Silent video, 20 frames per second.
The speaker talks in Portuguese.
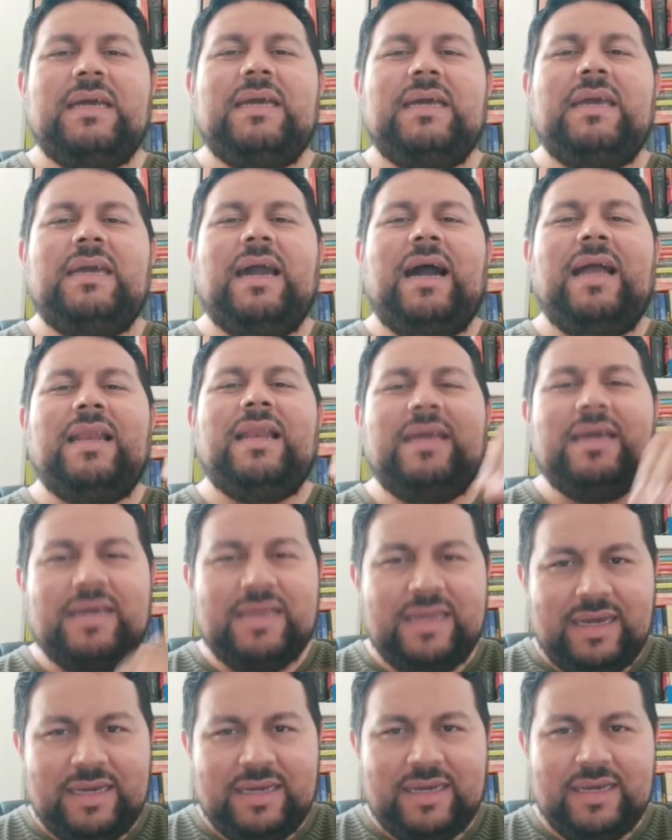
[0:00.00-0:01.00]
E a
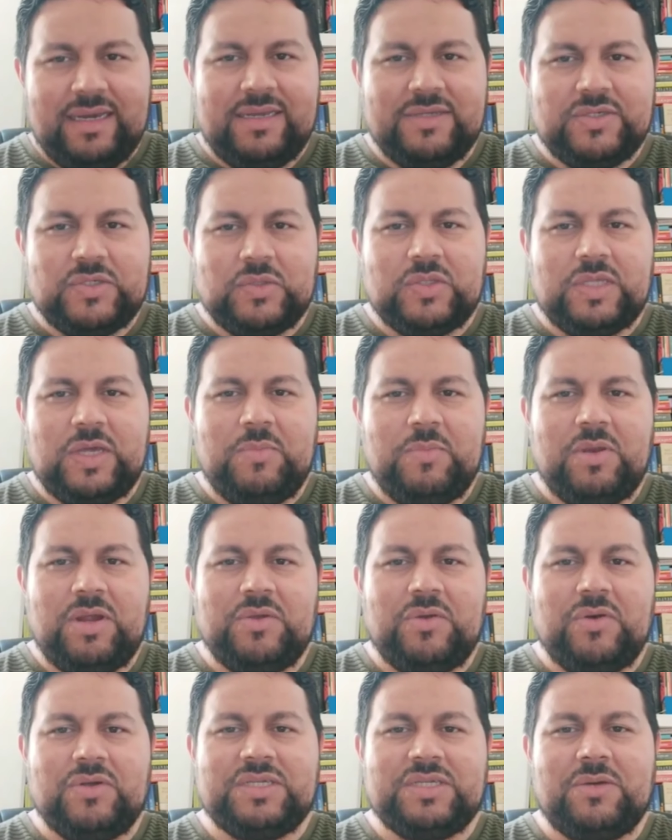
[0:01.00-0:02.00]
alegria que Cristo tem para
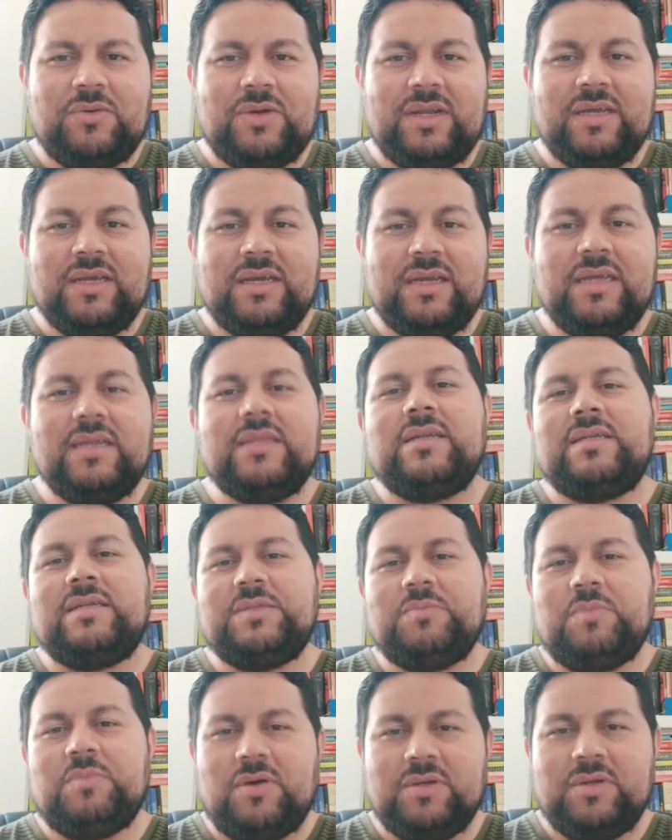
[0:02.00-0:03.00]
nós é uma alegria
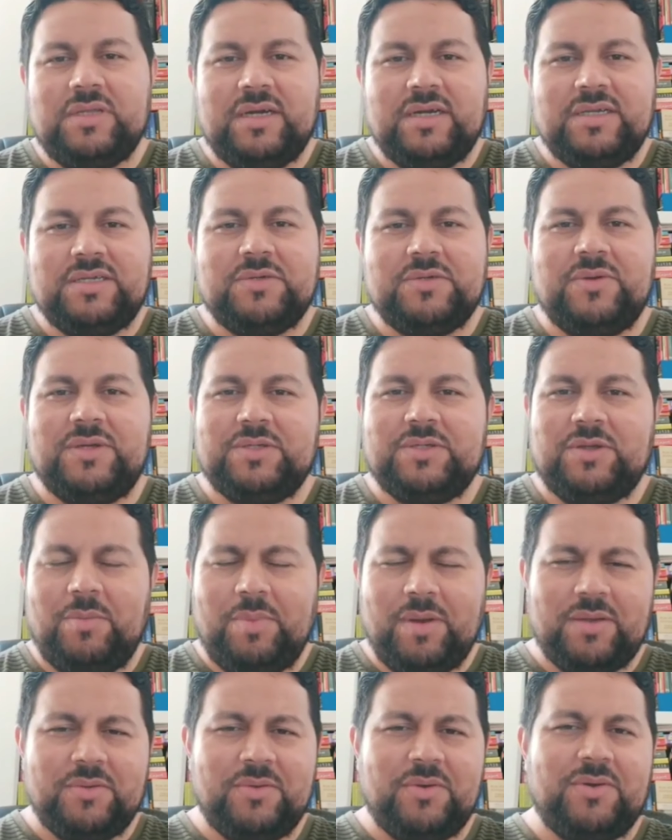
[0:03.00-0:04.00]
transbordante, não é só
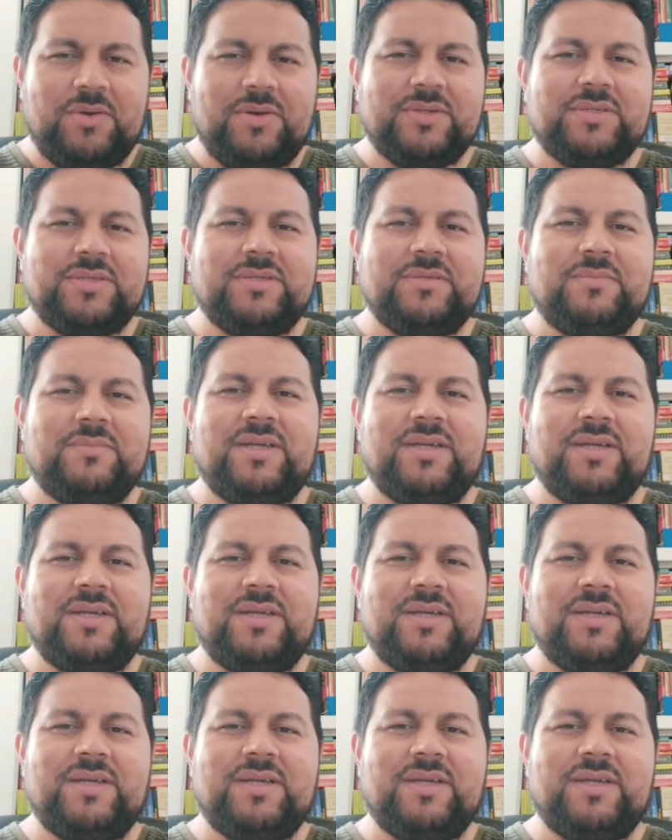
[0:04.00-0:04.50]
para nós,